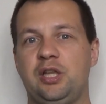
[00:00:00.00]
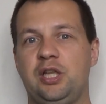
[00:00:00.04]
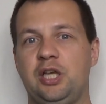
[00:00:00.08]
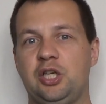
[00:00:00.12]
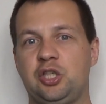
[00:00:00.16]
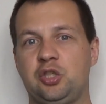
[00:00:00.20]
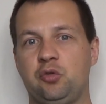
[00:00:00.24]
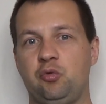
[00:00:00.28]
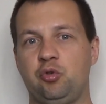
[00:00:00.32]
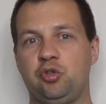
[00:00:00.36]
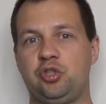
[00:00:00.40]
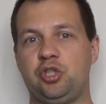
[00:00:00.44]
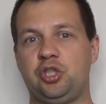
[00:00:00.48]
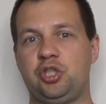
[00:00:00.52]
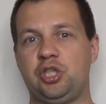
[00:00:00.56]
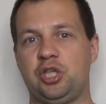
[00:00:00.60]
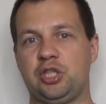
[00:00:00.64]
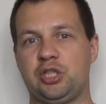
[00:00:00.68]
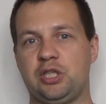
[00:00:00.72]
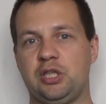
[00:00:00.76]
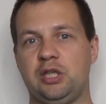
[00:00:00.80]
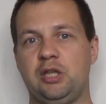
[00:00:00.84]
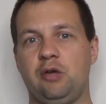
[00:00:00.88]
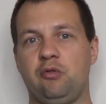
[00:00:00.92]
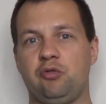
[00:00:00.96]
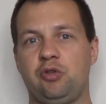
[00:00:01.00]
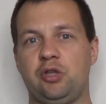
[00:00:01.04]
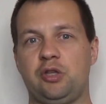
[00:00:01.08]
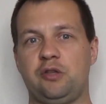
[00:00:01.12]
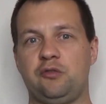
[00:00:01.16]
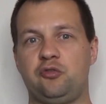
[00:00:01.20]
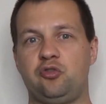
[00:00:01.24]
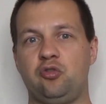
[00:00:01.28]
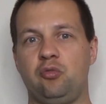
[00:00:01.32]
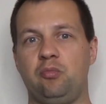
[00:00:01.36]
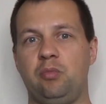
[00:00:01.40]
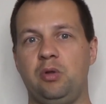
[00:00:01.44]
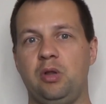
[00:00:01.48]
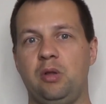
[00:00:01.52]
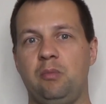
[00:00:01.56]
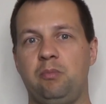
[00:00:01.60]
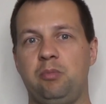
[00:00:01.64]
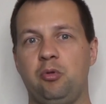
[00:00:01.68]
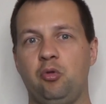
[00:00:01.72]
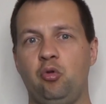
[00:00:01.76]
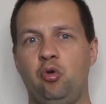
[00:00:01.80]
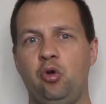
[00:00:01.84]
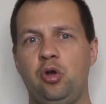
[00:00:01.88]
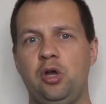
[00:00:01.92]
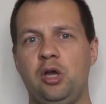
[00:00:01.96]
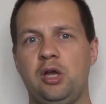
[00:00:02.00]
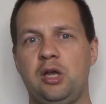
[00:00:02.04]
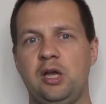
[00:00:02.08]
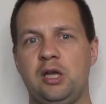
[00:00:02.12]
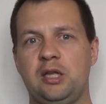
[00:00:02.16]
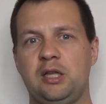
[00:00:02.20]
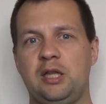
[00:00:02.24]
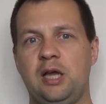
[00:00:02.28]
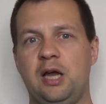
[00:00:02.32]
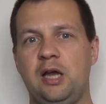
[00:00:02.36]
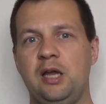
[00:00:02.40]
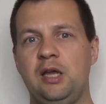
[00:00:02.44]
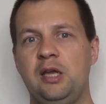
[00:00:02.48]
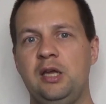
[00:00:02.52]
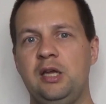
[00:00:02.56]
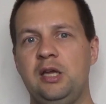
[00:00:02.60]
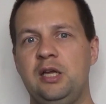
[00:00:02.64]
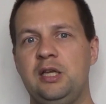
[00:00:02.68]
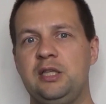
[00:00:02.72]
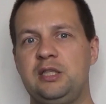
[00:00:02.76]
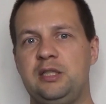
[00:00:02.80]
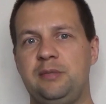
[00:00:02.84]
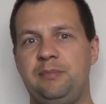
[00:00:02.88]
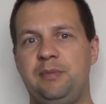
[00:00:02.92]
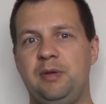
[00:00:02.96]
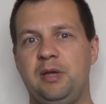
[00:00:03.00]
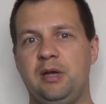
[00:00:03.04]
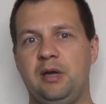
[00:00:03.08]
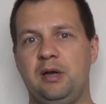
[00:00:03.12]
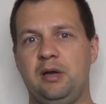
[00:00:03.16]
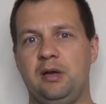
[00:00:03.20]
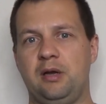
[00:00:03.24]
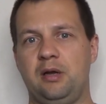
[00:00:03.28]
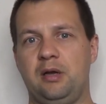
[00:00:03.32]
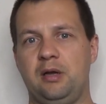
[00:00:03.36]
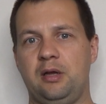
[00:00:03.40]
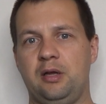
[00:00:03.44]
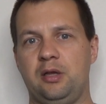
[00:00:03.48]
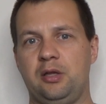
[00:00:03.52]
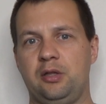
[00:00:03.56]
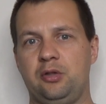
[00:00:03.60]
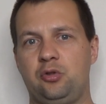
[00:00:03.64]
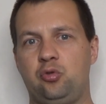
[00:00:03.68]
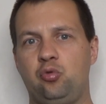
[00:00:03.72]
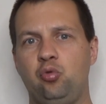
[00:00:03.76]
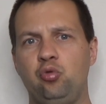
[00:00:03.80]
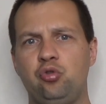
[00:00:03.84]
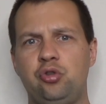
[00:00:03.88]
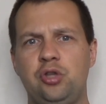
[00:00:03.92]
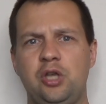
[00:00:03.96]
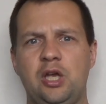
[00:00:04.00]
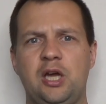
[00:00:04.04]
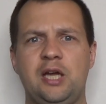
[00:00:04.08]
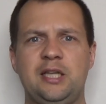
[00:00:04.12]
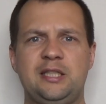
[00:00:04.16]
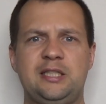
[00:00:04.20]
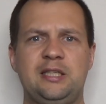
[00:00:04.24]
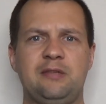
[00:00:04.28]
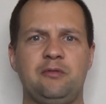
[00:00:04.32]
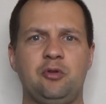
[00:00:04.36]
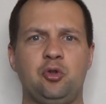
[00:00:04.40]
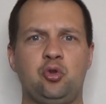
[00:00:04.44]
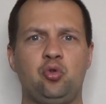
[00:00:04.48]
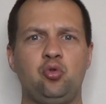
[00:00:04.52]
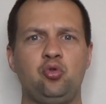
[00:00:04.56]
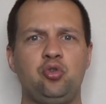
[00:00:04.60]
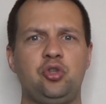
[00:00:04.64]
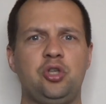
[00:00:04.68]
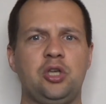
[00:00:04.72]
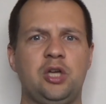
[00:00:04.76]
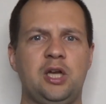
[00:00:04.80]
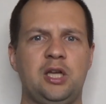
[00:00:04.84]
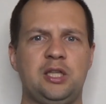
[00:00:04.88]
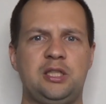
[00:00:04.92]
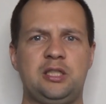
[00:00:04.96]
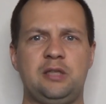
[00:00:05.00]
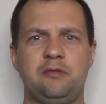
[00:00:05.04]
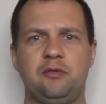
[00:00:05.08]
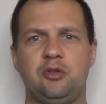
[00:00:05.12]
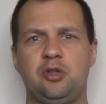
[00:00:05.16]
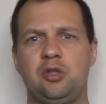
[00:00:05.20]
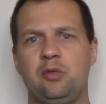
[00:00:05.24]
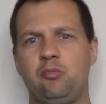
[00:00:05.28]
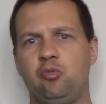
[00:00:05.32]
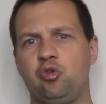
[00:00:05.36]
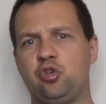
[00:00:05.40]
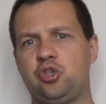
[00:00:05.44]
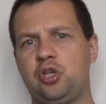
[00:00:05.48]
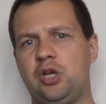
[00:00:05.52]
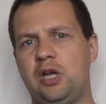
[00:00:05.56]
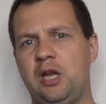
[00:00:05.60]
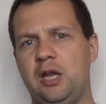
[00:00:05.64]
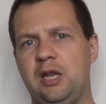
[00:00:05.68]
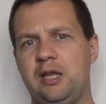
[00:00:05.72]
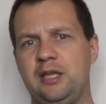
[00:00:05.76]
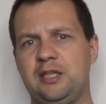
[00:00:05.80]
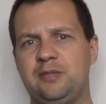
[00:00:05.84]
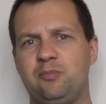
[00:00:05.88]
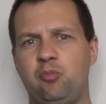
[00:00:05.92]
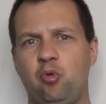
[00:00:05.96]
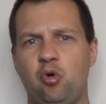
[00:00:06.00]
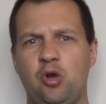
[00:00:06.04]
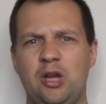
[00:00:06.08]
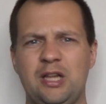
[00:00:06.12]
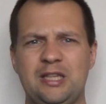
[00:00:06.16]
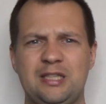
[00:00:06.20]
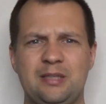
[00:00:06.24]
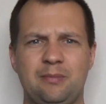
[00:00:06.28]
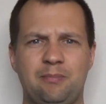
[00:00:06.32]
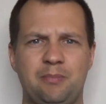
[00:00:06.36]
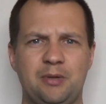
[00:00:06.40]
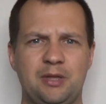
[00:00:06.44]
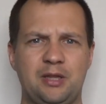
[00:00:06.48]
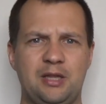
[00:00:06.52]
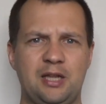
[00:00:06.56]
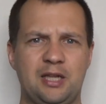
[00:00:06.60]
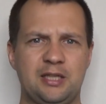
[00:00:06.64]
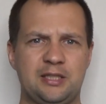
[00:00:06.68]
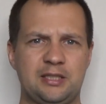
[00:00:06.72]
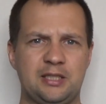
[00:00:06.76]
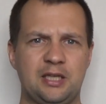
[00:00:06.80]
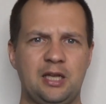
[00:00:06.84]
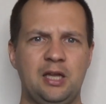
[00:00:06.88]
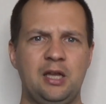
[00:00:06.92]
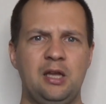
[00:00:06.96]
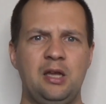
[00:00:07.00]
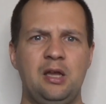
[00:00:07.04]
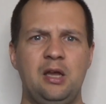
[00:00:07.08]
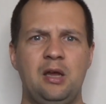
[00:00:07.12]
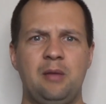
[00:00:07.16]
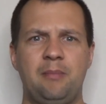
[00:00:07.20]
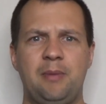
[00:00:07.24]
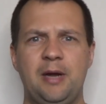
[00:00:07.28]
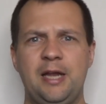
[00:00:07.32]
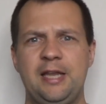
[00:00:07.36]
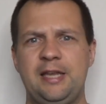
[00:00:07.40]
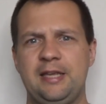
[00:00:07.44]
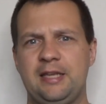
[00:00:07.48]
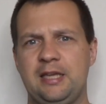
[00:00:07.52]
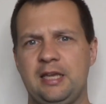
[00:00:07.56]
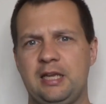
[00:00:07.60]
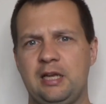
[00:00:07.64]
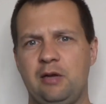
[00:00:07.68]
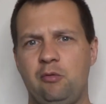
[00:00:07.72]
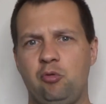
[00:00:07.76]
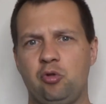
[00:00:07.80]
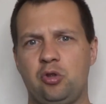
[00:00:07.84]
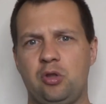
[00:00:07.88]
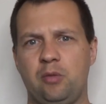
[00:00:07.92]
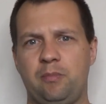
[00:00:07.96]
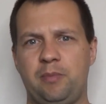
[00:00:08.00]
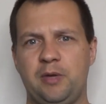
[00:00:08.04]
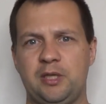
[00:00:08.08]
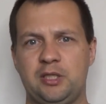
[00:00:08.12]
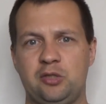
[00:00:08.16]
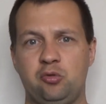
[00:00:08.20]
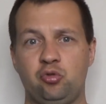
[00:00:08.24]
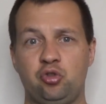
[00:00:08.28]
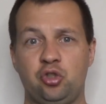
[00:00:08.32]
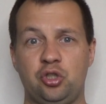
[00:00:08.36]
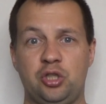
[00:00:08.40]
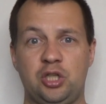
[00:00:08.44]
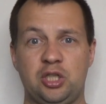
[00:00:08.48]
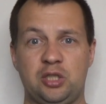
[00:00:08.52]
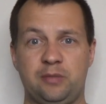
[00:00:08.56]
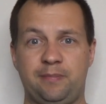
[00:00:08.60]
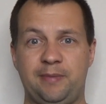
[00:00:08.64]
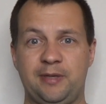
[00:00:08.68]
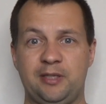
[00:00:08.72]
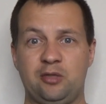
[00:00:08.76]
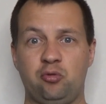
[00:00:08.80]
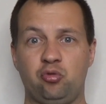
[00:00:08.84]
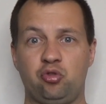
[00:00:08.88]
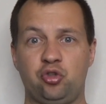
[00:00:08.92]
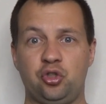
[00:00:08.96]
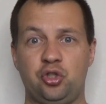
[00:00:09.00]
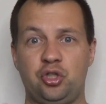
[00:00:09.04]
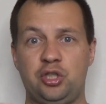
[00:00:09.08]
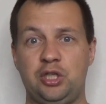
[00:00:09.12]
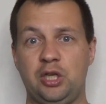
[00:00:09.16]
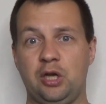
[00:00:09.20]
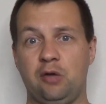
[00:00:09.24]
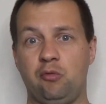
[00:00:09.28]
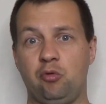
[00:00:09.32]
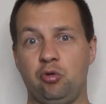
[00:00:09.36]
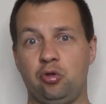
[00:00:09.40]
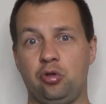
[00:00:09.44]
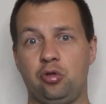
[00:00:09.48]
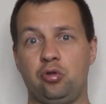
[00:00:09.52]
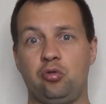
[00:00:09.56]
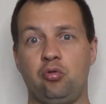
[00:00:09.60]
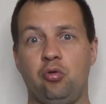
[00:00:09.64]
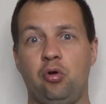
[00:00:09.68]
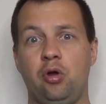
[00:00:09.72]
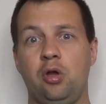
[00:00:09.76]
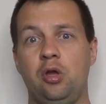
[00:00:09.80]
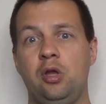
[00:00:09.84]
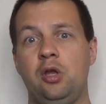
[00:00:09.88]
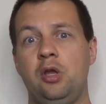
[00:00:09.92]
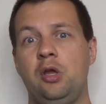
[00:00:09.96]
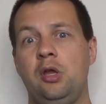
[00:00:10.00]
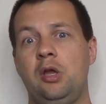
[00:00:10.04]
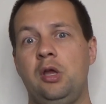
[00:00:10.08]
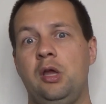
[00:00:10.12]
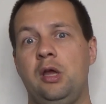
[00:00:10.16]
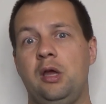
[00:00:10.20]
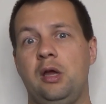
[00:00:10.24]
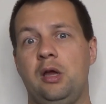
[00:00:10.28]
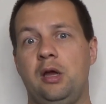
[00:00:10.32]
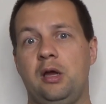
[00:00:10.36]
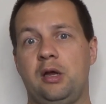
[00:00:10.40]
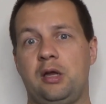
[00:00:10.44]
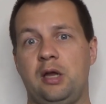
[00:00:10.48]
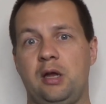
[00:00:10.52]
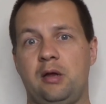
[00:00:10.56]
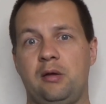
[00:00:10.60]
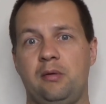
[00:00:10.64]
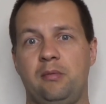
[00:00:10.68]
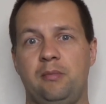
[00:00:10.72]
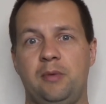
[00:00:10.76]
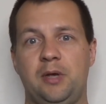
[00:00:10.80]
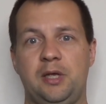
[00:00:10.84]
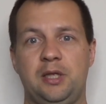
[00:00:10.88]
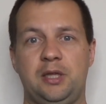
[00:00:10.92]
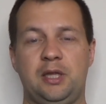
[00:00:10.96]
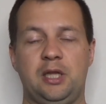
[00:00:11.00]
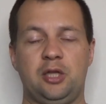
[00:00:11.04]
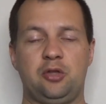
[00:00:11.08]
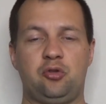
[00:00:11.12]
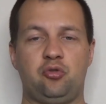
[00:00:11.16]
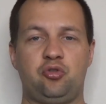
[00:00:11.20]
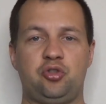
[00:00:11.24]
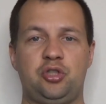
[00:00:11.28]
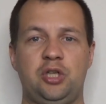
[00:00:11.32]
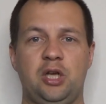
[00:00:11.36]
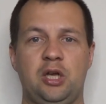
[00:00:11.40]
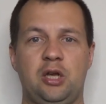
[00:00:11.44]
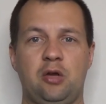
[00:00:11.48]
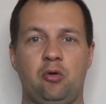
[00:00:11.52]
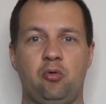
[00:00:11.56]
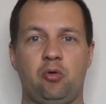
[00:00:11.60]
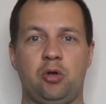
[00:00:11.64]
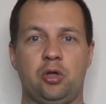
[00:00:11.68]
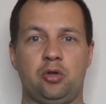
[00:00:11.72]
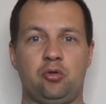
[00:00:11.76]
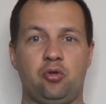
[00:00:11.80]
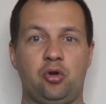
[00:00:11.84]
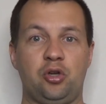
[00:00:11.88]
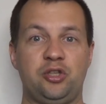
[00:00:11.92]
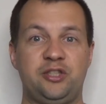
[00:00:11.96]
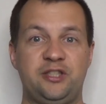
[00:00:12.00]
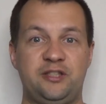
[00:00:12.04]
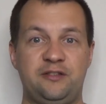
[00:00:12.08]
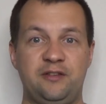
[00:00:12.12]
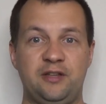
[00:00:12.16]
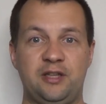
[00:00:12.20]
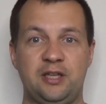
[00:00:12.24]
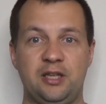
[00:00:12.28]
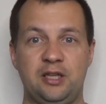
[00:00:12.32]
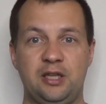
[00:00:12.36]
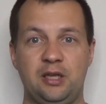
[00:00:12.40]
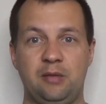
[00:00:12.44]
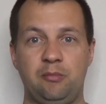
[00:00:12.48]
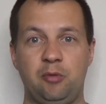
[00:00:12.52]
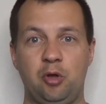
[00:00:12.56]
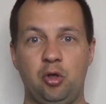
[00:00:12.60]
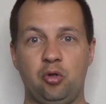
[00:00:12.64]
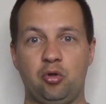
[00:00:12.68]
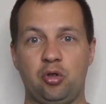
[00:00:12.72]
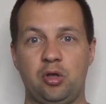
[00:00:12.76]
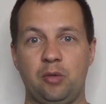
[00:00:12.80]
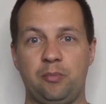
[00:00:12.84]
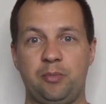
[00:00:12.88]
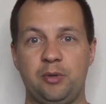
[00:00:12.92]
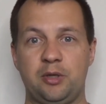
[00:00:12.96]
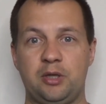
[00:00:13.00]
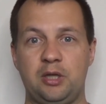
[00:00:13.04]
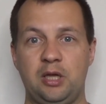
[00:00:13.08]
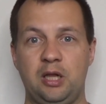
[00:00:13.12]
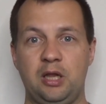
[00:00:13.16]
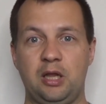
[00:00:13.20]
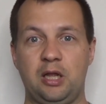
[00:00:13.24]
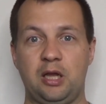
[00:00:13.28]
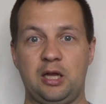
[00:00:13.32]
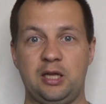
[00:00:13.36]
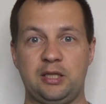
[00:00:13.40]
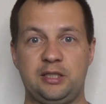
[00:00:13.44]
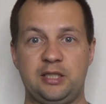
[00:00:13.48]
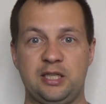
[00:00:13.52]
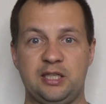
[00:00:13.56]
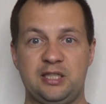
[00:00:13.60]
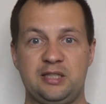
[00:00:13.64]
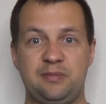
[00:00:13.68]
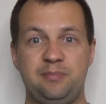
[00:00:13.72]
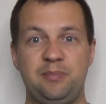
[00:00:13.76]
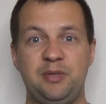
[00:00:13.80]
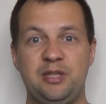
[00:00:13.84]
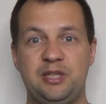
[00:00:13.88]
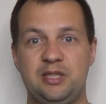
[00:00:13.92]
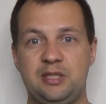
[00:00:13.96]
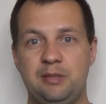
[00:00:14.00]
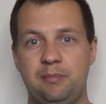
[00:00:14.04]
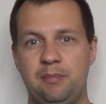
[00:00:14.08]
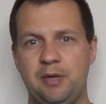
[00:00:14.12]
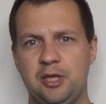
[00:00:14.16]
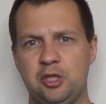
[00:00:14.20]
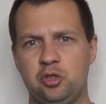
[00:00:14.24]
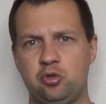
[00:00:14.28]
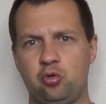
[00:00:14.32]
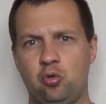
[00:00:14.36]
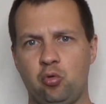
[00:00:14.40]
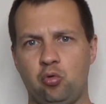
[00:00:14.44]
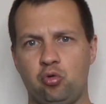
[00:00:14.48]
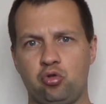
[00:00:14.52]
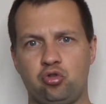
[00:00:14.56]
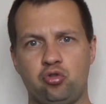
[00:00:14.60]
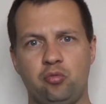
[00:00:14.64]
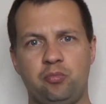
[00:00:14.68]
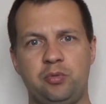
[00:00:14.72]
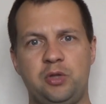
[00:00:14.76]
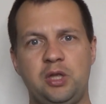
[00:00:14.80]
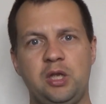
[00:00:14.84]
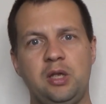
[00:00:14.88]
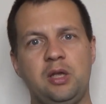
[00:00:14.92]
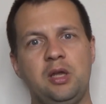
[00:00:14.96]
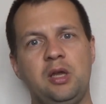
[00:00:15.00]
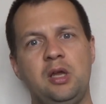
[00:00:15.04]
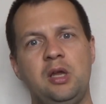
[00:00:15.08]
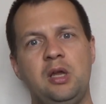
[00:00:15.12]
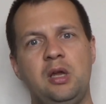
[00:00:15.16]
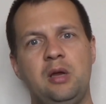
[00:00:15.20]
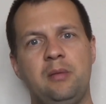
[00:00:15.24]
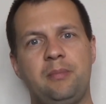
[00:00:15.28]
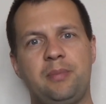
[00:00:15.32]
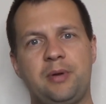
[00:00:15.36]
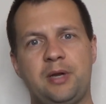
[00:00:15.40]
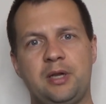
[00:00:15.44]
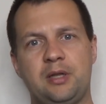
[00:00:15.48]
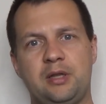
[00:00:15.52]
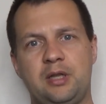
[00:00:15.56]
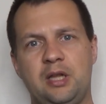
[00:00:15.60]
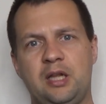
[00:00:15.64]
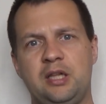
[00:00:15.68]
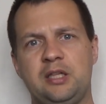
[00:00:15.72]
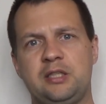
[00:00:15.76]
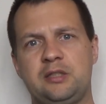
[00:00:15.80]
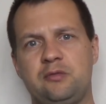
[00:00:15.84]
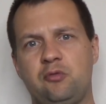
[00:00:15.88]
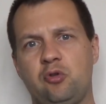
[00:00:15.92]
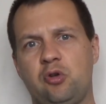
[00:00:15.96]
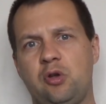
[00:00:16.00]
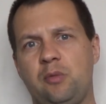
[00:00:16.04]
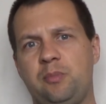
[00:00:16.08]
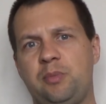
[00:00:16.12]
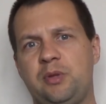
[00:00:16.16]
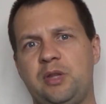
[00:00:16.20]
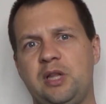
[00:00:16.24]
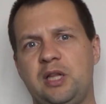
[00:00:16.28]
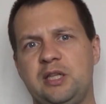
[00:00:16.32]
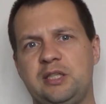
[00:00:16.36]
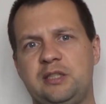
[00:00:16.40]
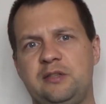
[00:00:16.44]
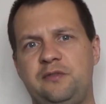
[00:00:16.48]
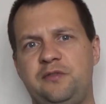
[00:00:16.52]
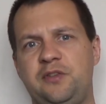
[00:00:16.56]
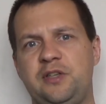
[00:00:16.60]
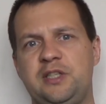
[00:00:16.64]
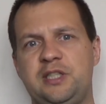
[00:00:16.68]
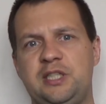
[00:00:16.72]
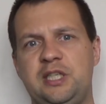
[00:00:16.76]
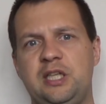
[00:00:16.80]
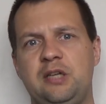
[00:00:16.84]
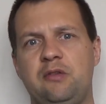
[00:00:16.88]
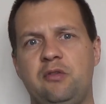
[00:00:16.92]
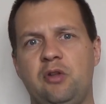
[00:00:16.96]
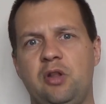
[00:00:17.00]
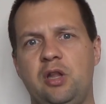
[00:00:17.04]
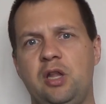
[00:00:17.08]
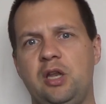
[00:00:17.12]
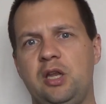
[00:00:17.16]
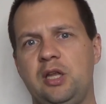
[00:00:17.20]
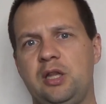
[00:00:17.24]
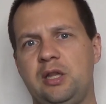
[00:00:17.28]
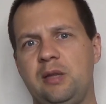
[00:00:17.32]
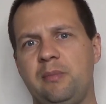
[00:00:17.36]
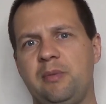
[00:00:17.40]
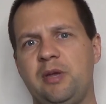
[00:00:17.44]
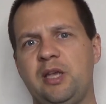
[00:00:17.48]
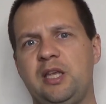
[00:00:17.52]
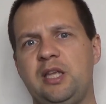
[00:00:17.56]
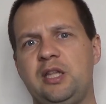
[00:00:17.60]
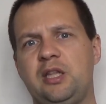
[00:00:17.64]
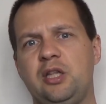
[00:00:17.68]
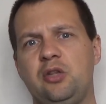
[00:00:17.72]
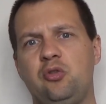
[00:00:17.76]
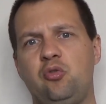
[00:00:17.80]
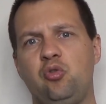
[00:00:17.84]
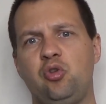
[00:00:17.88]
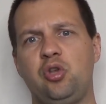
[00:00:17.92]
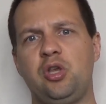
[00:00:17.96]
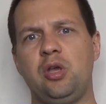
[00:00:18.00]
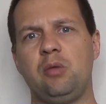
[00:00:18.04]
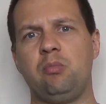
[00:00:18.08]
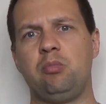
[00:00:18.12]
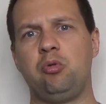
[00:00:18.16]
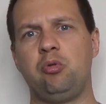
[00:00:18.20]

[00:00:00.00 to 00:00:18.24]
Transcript: Даже вот сейчас, когда вот это все было плохо, когда тебе а, тут негативит, тут негативит, ты можешь реально испугаться, поддаться панике кого-то, послушать, даже послушать тех вот, кто, а, как мои да, друзья, у которых действительно не имеют капитал, а хотят сбить тебя с толку, чтобы ты продал свой капитал, зафиксировал, или там какие-то другие